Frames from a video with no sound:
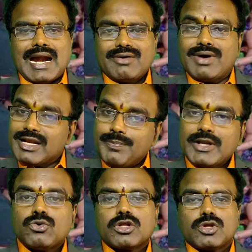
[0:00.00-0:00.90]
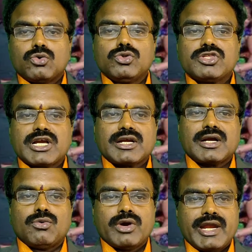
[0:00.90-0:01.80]
ఆడవారికి పని కూడా తగ్గుద్ది
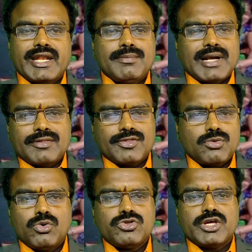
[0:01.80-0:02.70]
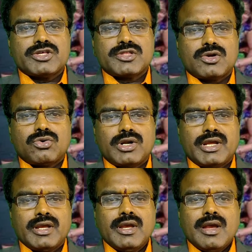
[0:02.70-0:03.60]
చక్కగా ఒకే టైంకి అందరూ భోజనం చేస్తున్నారు అనుకోండి